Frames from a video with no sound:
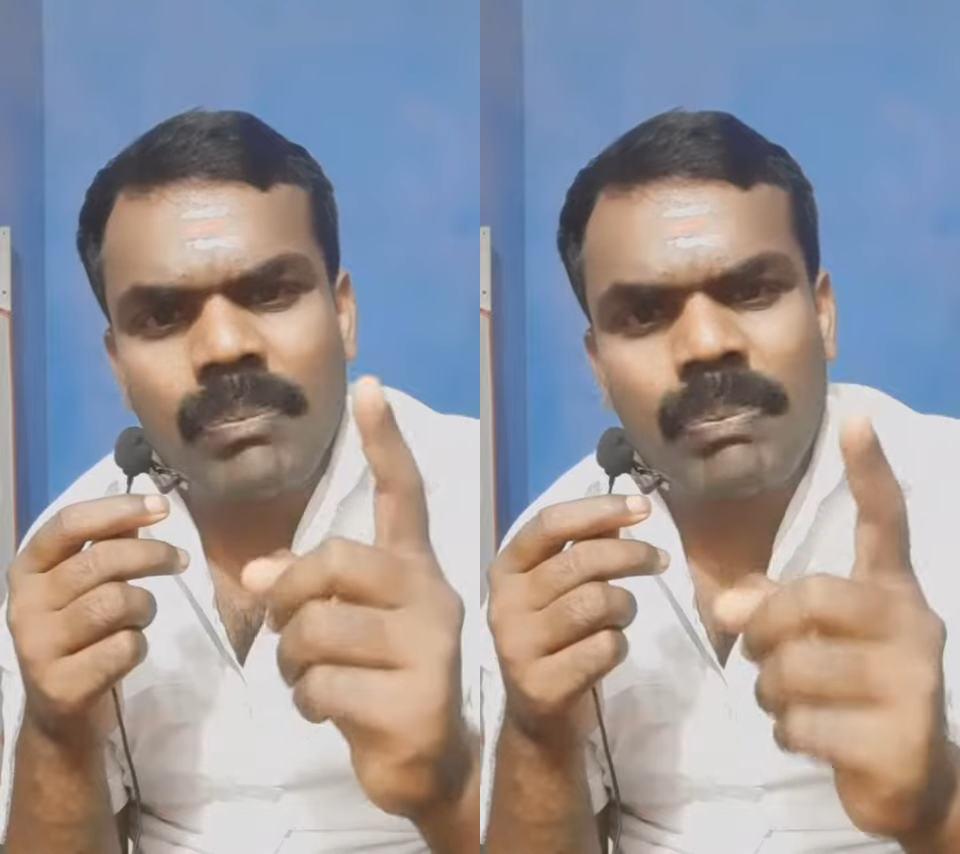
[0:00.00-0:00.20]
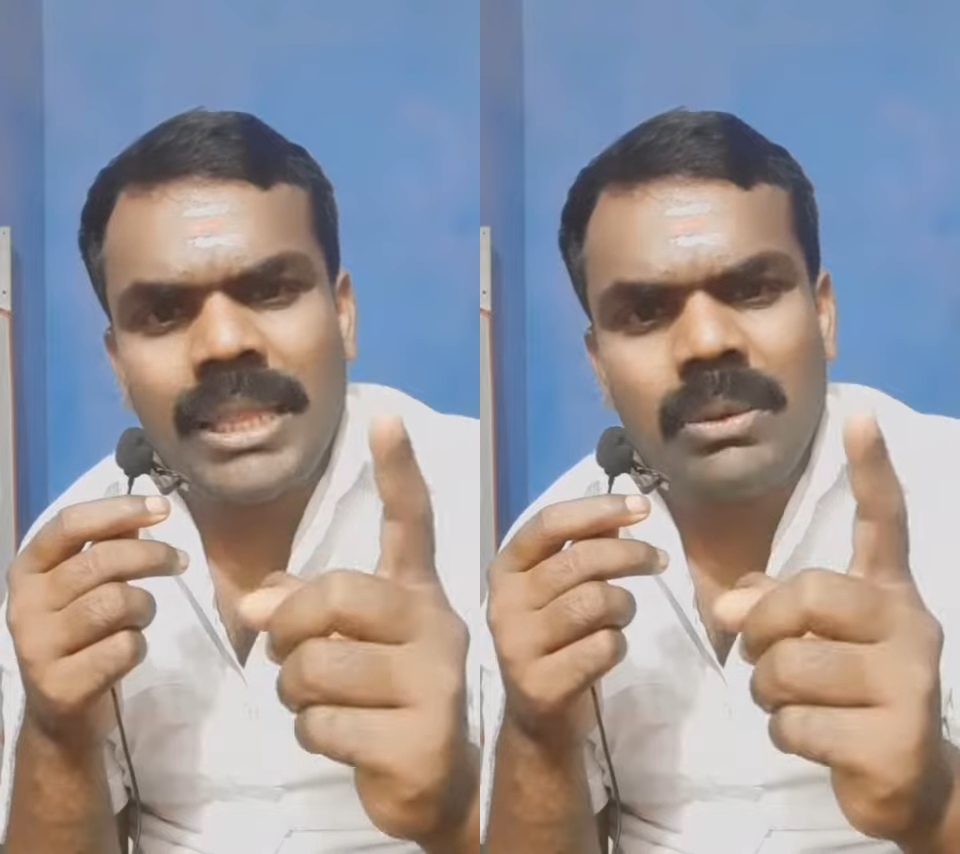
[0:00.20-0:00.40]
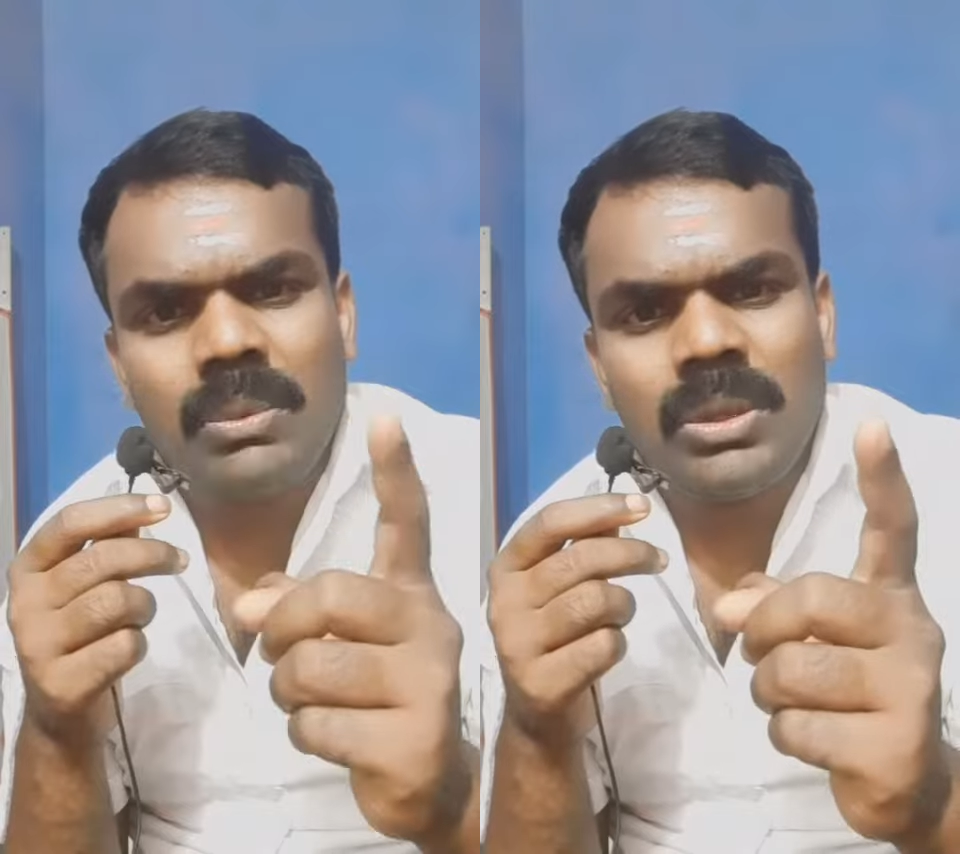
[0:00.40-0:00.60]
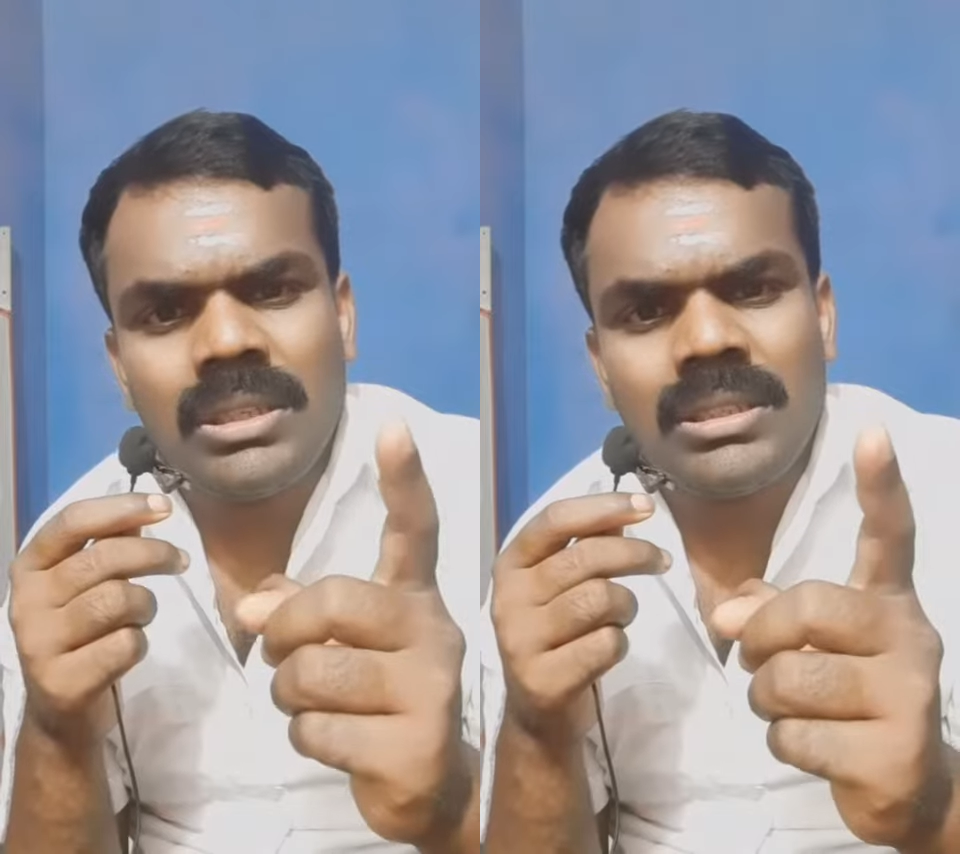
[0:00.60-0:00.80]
அந்த பதிவு